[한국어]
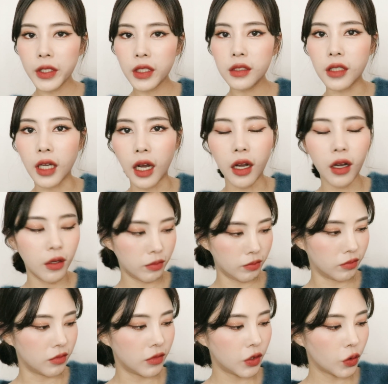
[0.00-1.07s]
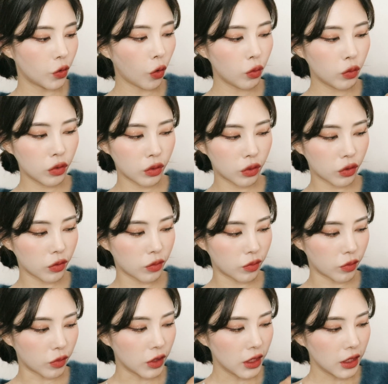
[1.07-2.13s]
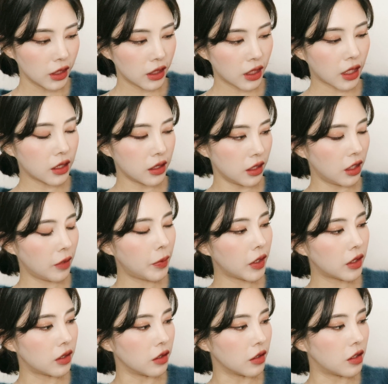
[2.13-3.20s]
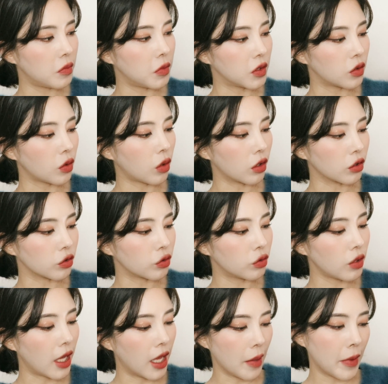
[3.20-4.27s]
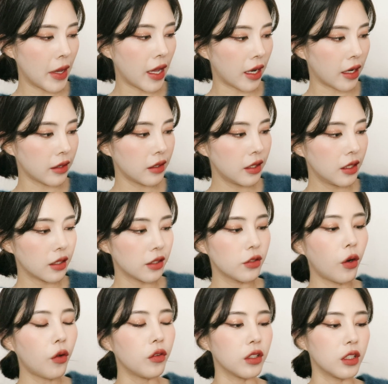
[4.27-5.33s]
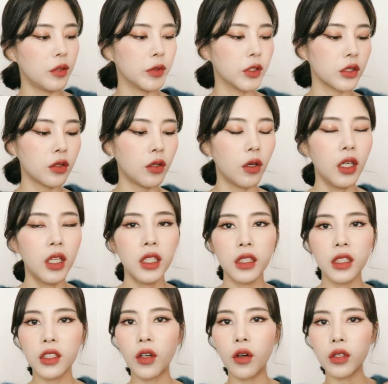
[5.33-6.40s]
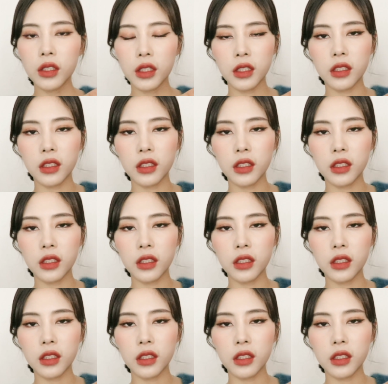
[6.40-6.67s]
핑크야. 너무 좀 약간 인디핑크 느낌이 있어가지고 애매한 그런 느낌이 있어서, 이거를